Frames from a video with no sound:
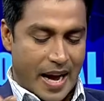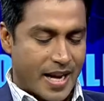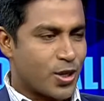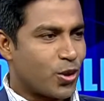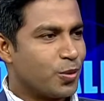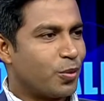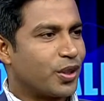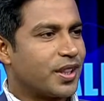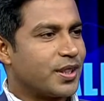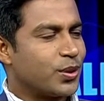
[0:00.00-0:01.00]
আজ যখন
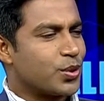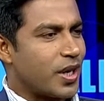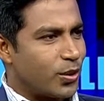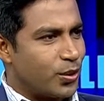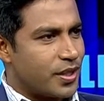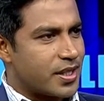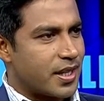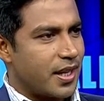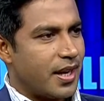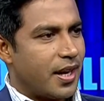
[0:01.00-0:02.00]
পদ্মা সেতু চালু
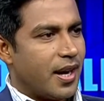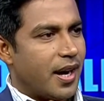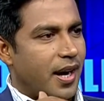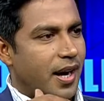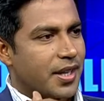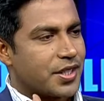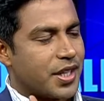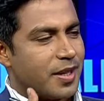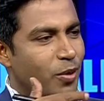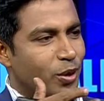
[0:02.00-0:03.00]
হয়েছে
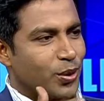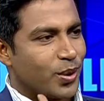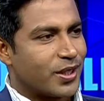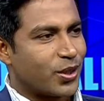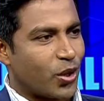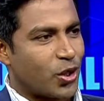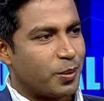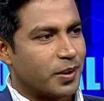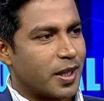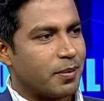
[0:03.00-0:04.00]
সেই বন্দরের
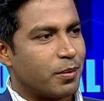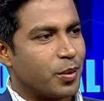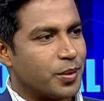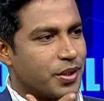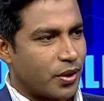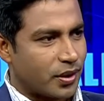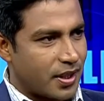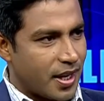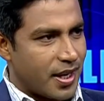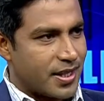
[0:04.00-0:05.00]
সক্ষমতা বা ভবিষ্যৎ
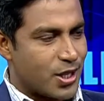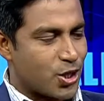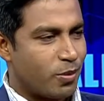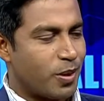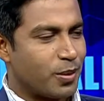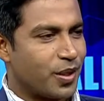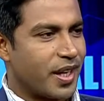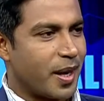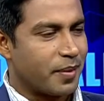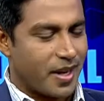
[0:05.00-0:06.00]
যে সম্ভাবনা
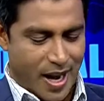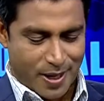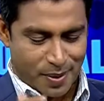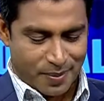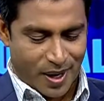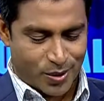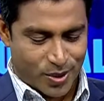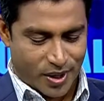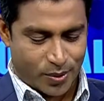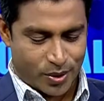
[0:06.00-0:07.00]
নিয়ে আমরা নানাভাবে
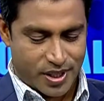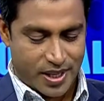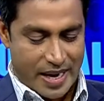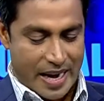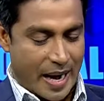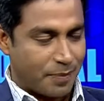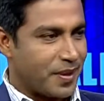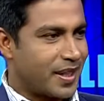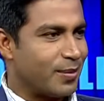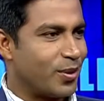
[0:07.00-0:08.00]
আলোচনা করছি
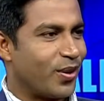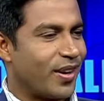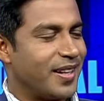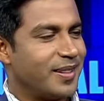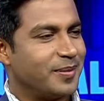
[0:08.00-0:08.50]
আপনার কি মনে হয়